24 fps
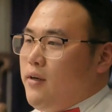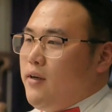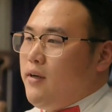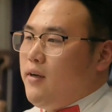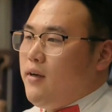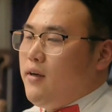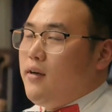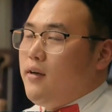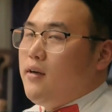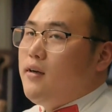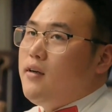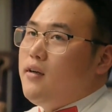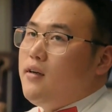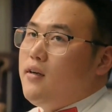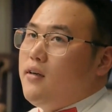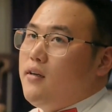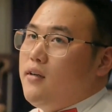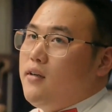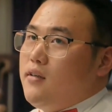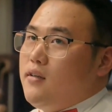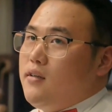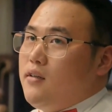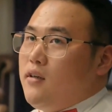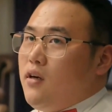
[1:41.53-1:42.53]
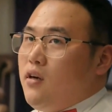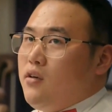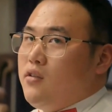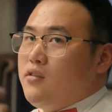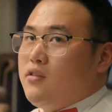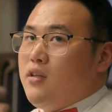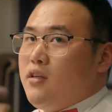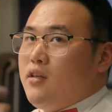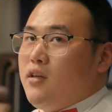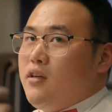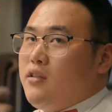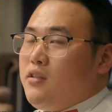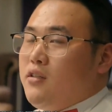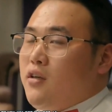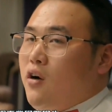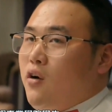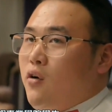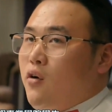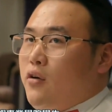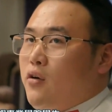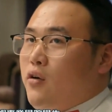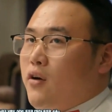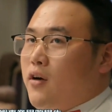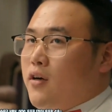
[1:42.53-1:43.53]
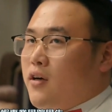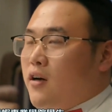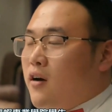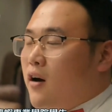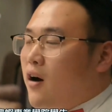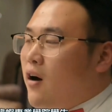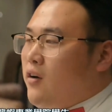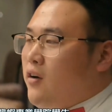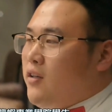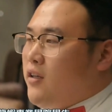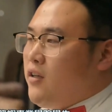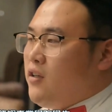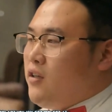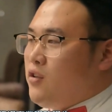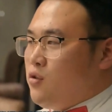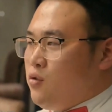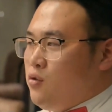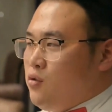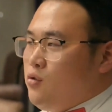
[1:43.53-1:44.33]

业，然后想着以后有个更好的出